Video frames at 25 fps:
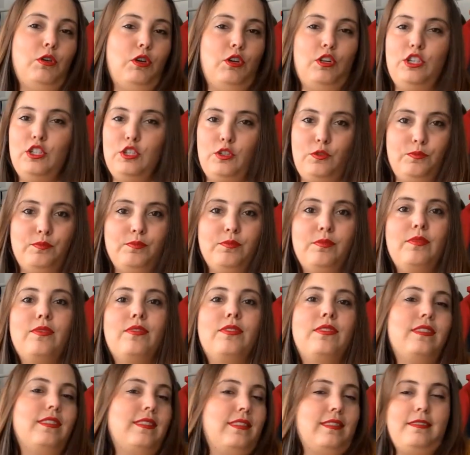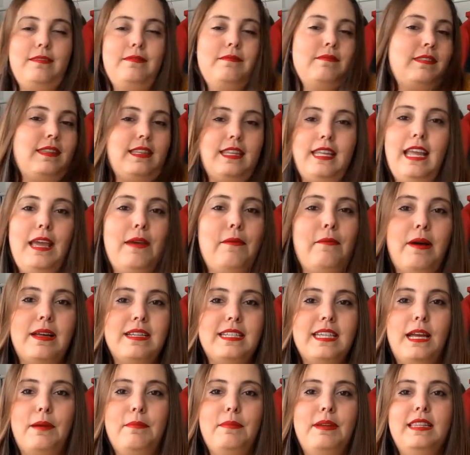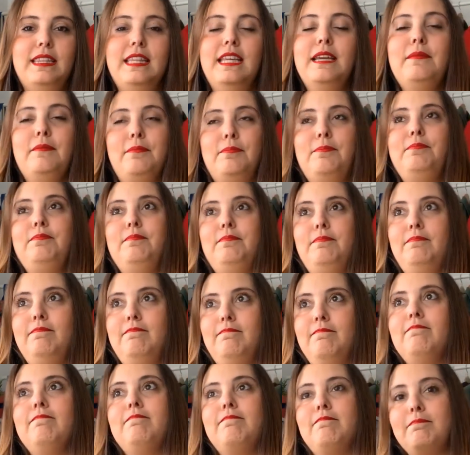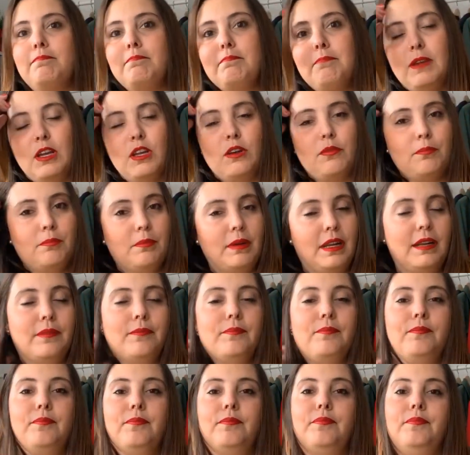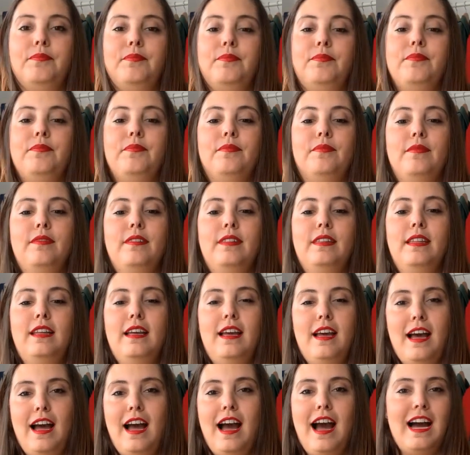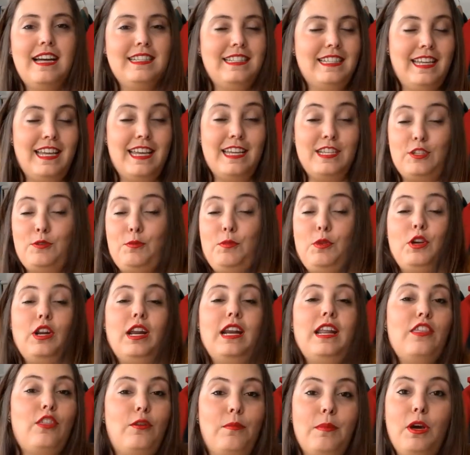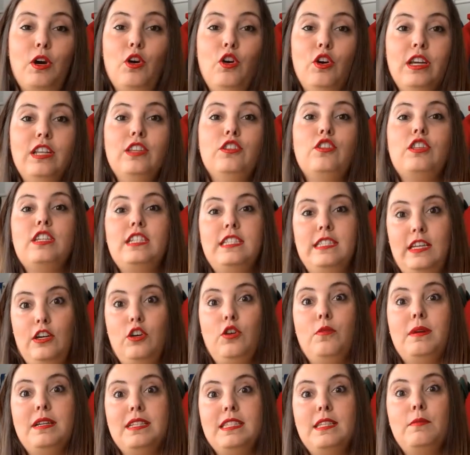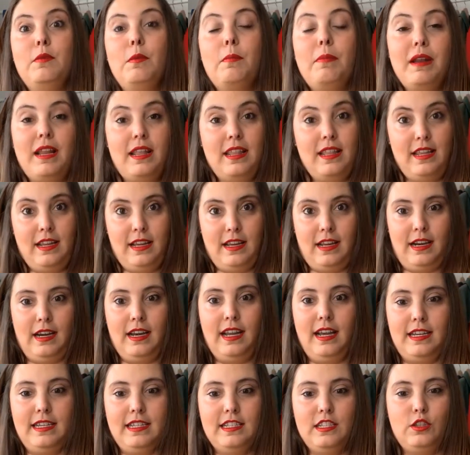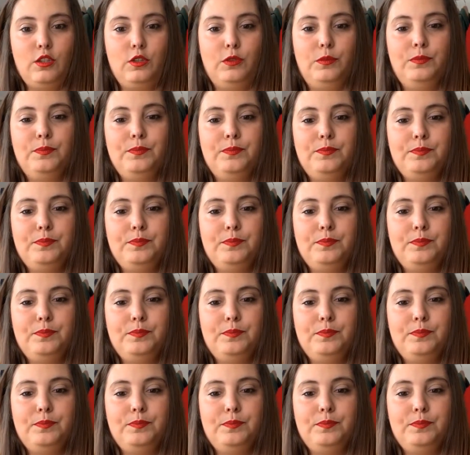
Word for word: bueno, eso. Que básicamente... Mm, así que eso, me organizo mejor, entonces tengo más tiempo para dedicarle a esto.